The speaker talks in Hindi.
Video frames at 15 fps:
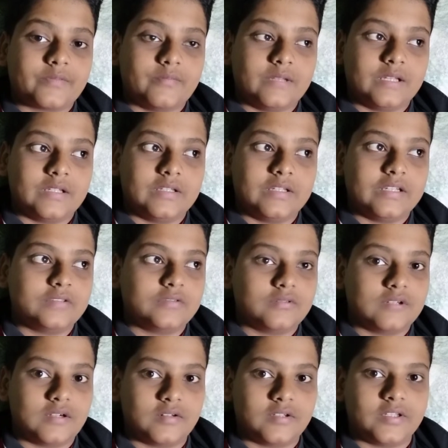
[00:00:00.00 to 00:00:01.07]
मैं देख
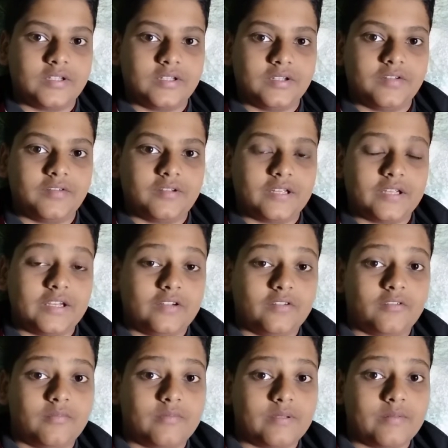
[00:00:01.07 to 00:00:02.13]
चुका हूँ कि ये जो कि
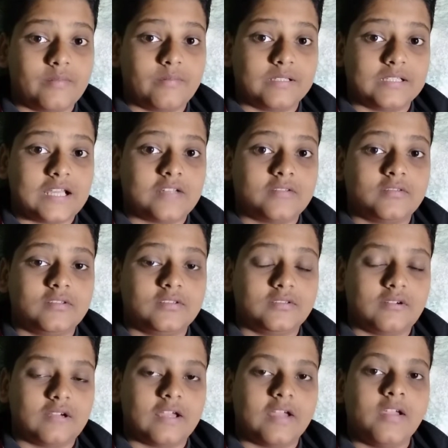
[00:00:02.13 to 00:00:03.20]
इंट्रो में भी पता चल
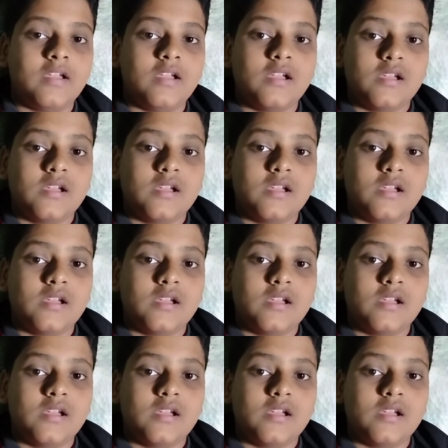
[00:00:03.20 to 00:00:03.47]
चुका है